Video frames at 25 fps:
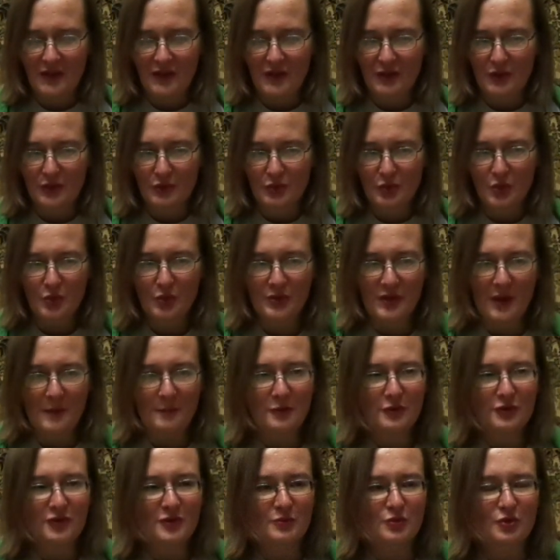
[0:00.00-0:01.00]
ну,
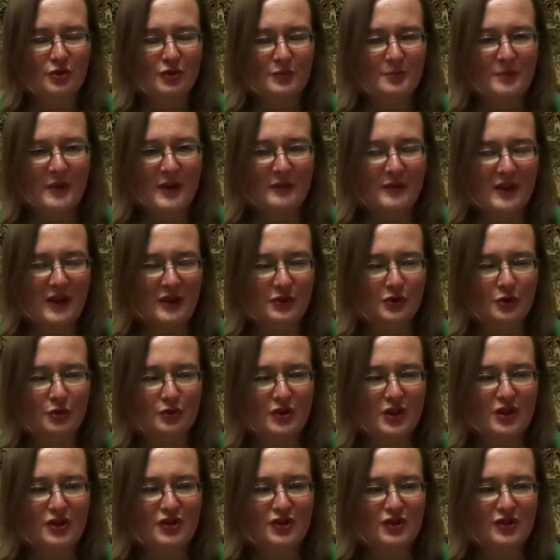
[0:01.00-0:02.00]
допустим, живот появляется у
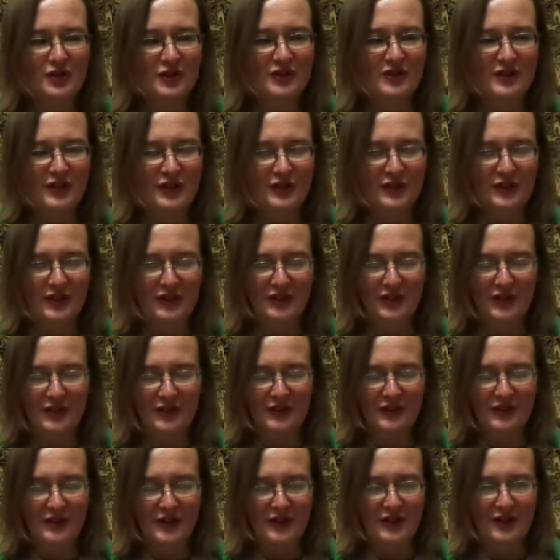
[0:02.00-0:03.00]
женщины, если они
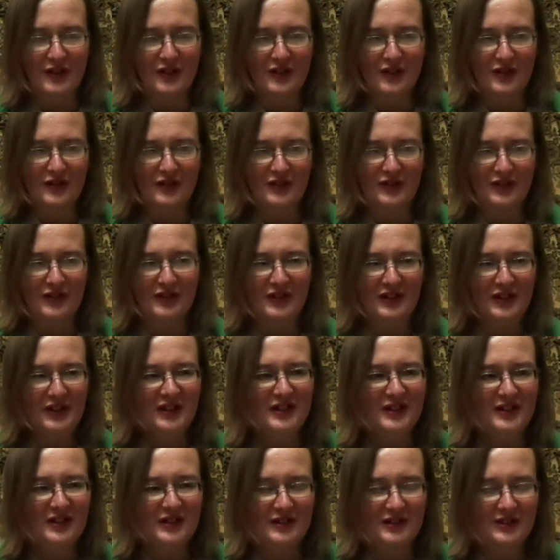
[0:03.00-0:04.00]

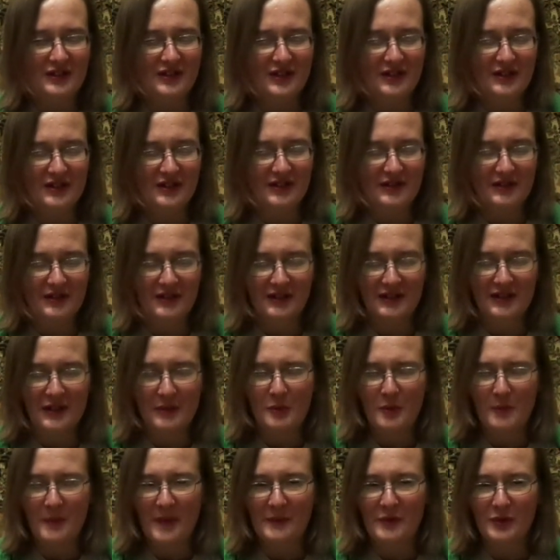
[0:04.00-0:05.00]
родили, и
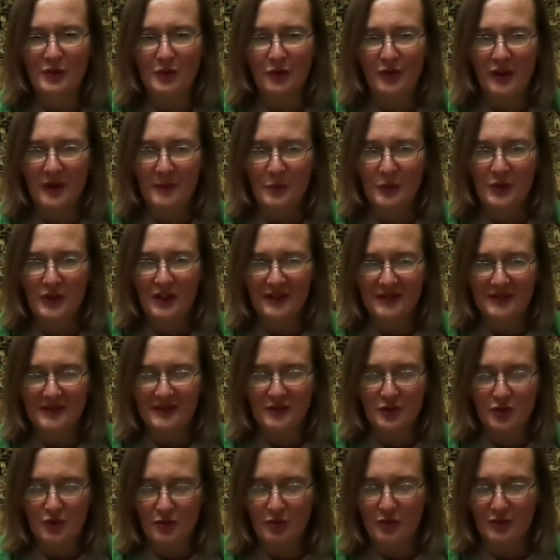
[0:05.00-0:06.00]
кому повезло, кому нет,
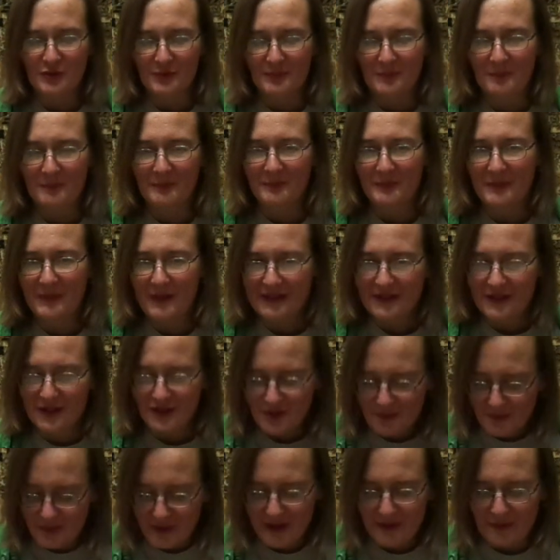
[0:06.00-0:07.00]
живот,
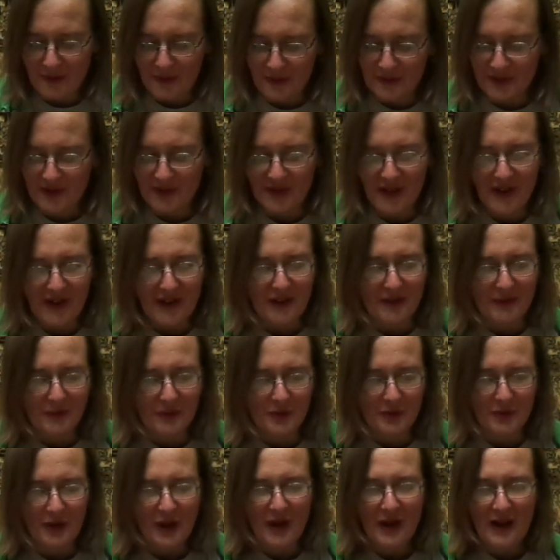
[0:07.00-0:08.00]
значит, появился, да, и вот,
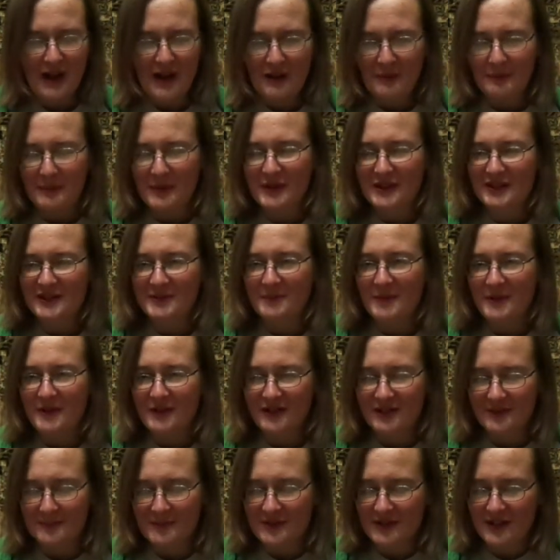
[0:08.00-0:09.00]
в принципе,
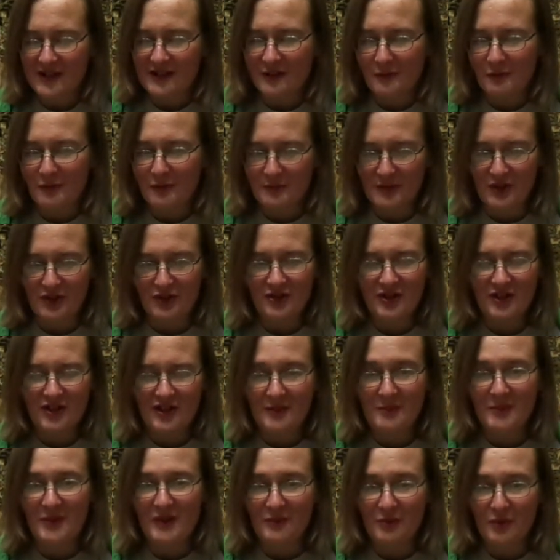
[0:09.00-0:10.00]
специальными
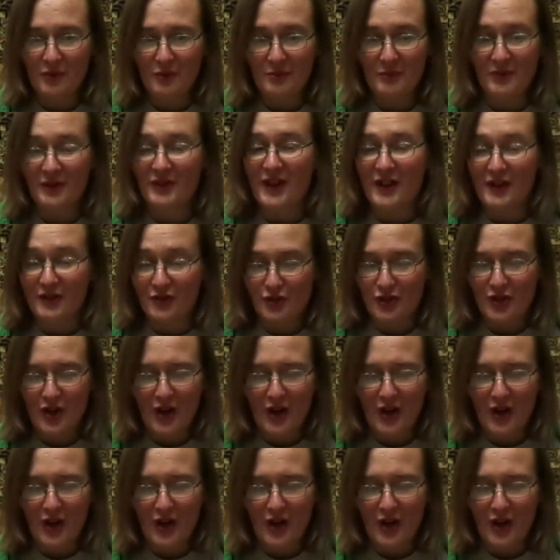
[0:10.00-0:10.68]
упражнениями его убираешь.